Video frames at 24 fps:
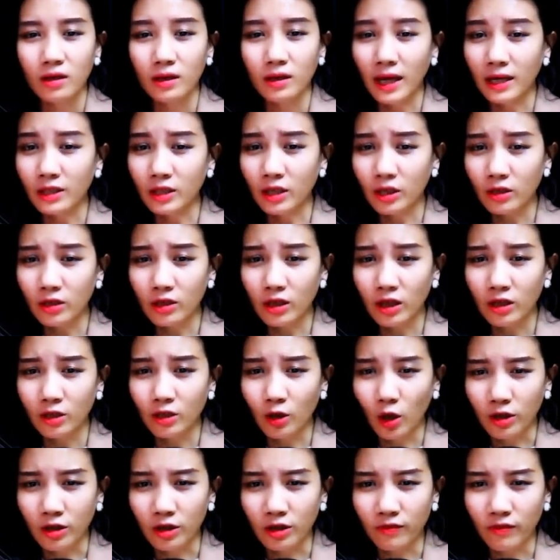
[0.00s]
Nghe chân chân
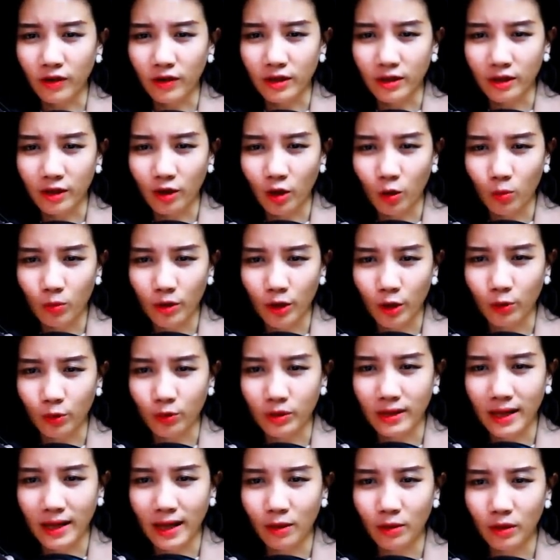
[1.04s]
nói như vậy thì không hiểu
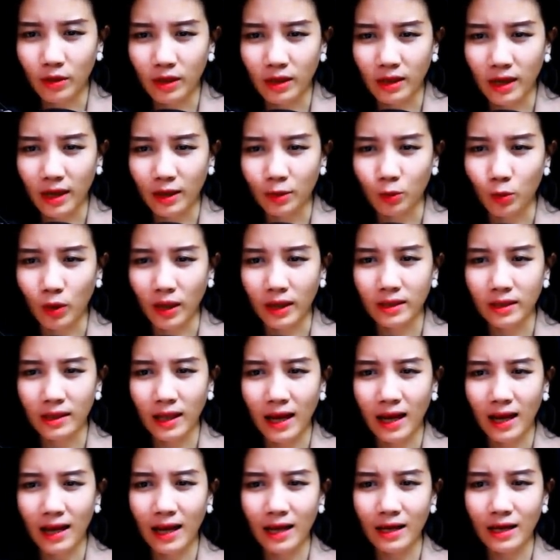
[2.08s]
sao hình ảnh của anh
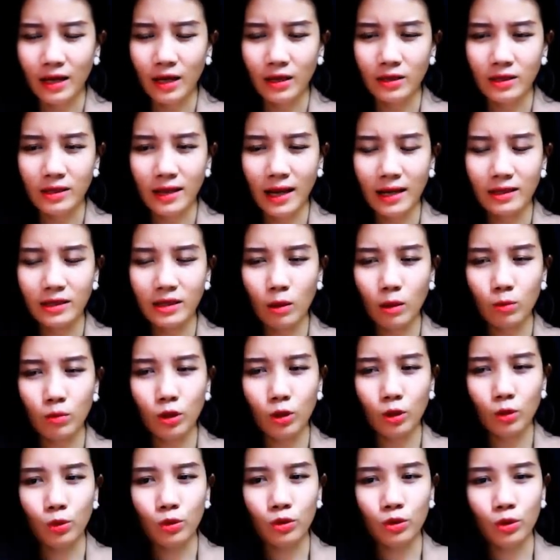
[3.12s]
ta lại hiện ra trong
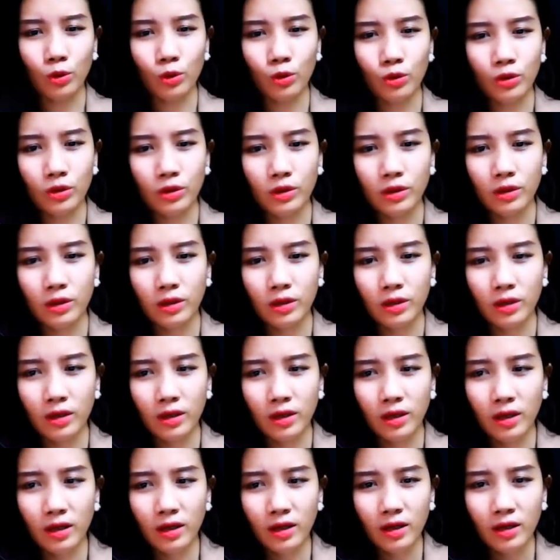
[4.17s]
đầu của tôi.
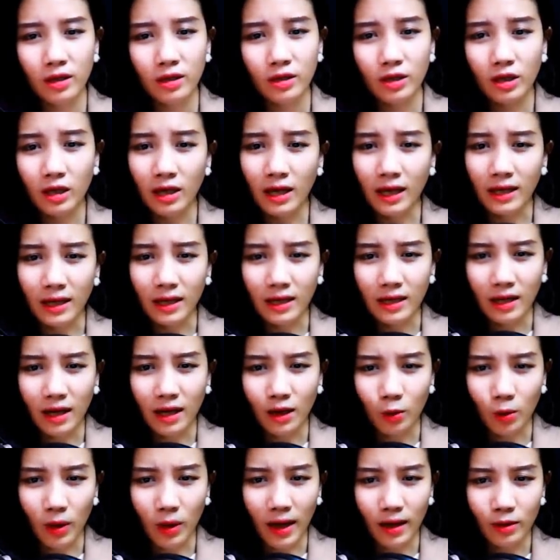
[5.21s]
Nhớ lại cái
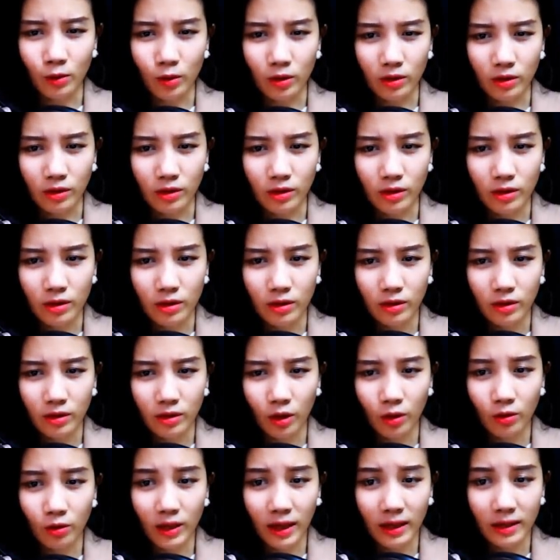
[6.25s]
ngày của hai tuần trước,
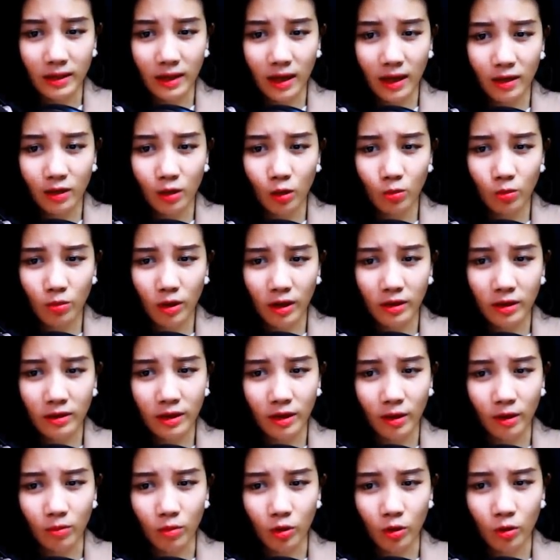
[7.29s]
nếu như anh ta không đến
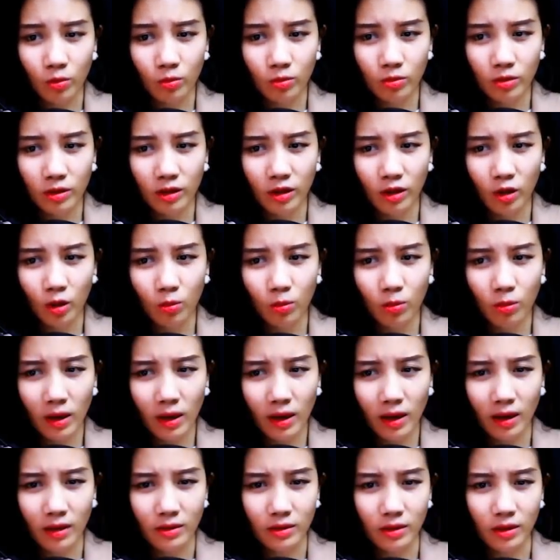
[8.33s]
kịp lúc thì không biết
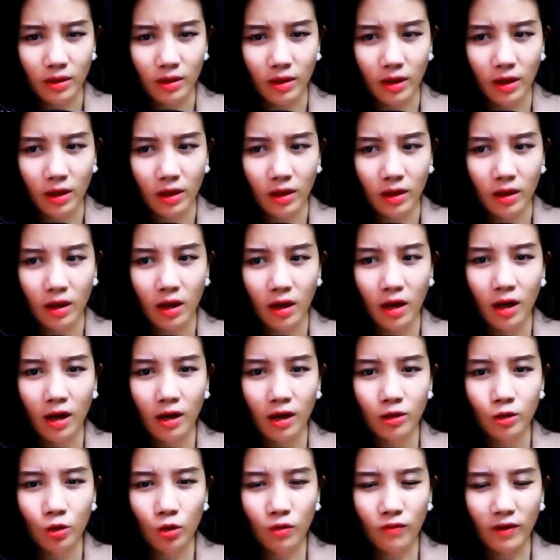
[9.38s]
là giờ đây
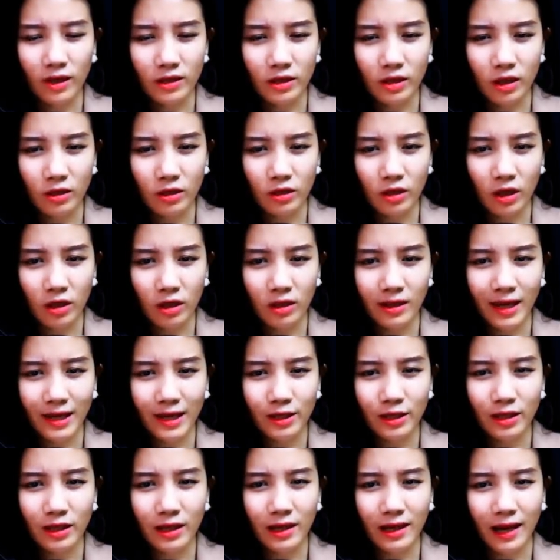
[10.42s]
tôi và chân chân đã
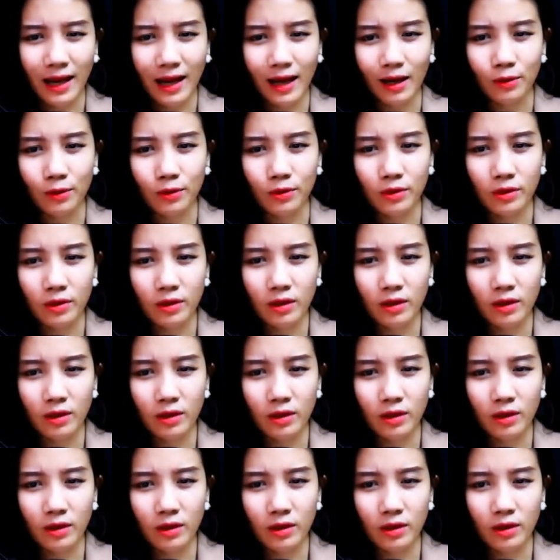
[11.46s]
như thế nào.